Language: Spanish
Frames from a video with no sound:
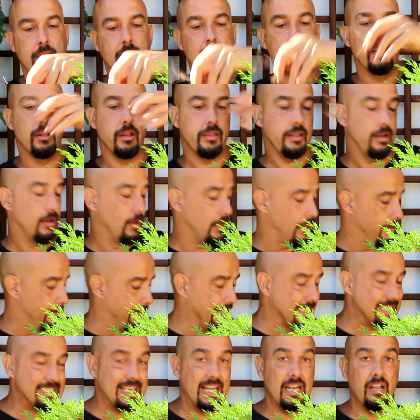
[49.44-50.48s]
y entonces lo que
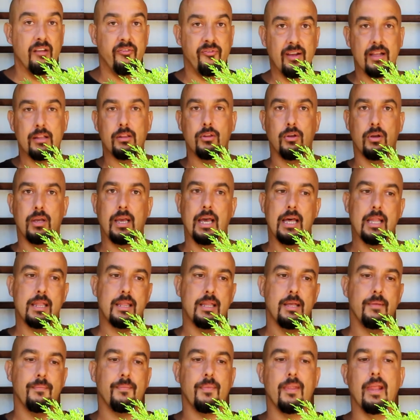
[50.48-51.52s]
pasa, el efecto que
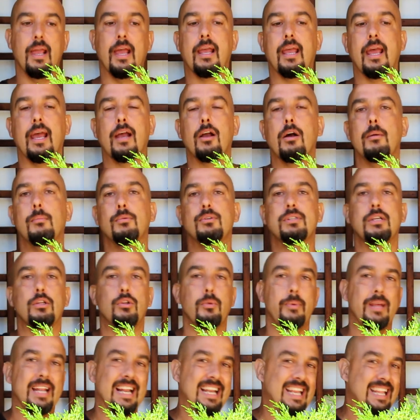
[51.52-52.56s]
hace es que es como si
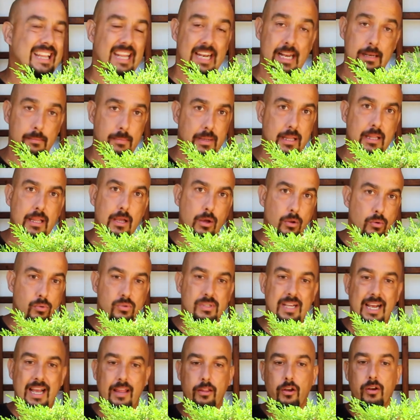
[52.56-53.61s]
estuvieras literalmente con un
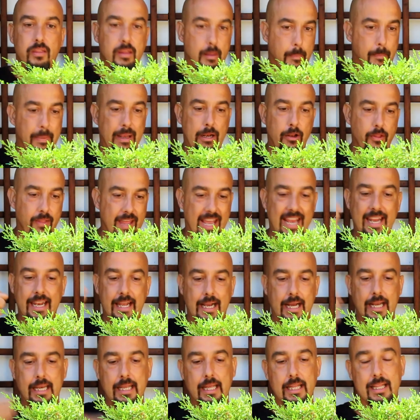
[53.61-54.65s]
secador de pelo de
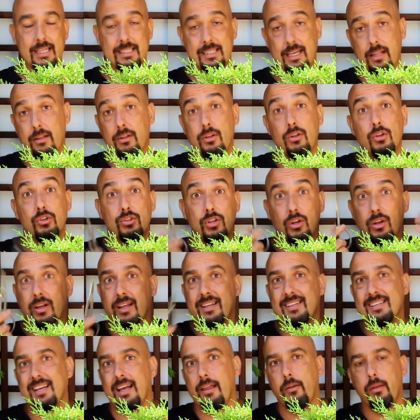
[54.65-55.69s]
aire caliente. yo no sé lo que
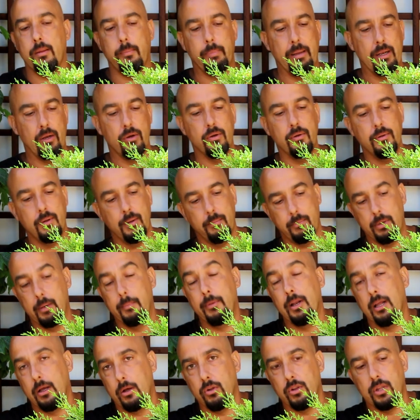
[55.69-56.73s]
es secador de pelo, ¿no? Pero
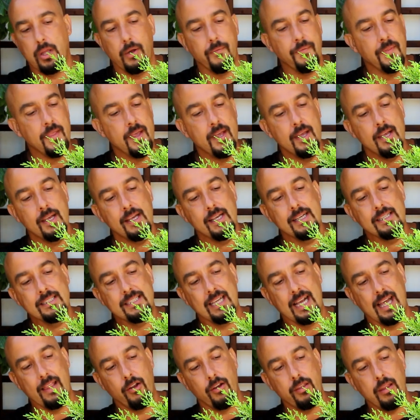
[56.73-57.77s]
me lo han contado.
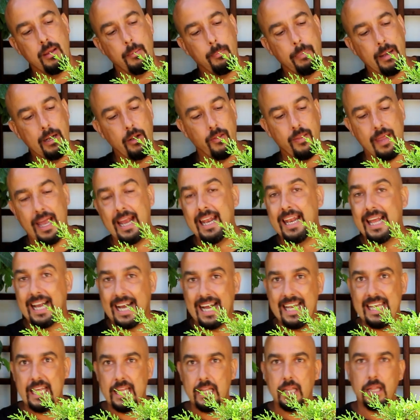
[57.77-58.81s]
Secador de pelo de aire
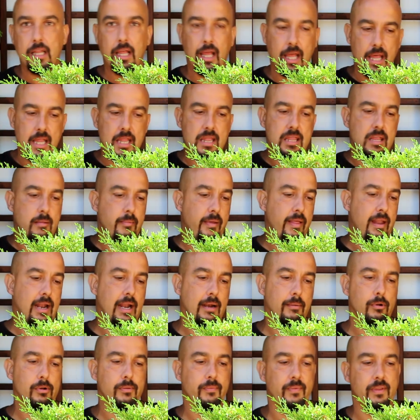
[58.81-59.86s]
caliente encima del
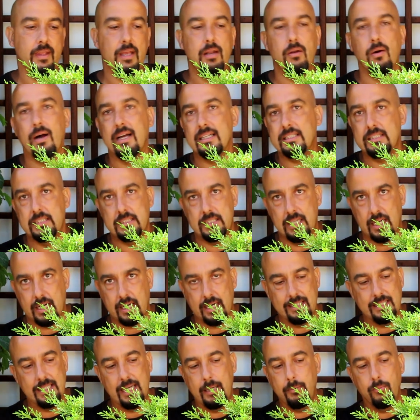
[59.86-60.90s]
árbol y los
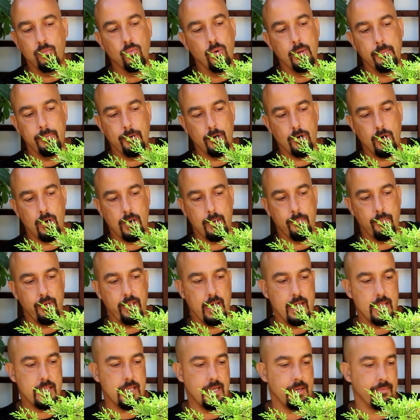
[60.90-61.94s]
achicharras. Y hay muy poco que
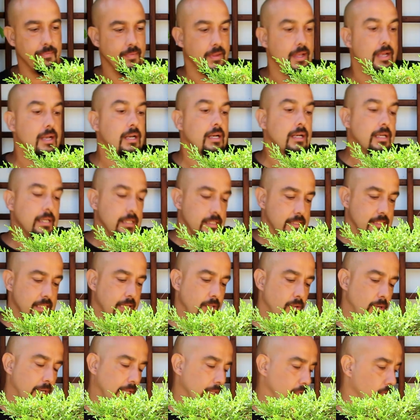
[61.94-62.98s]
puedas hacer. Sí,
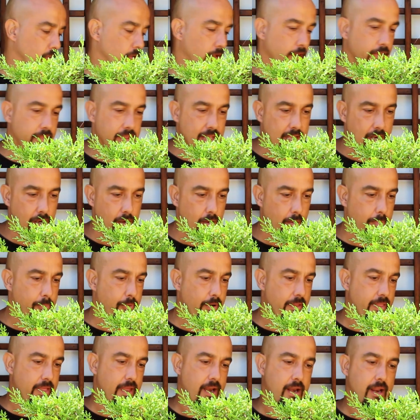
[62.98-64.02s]
durante unos días los
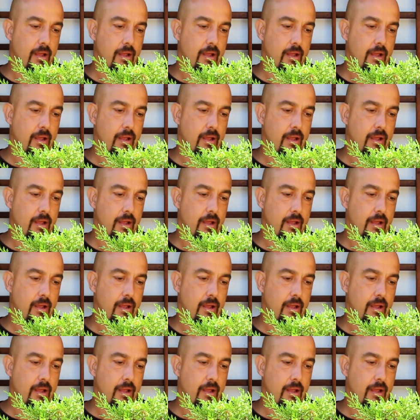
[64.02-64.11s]
puedes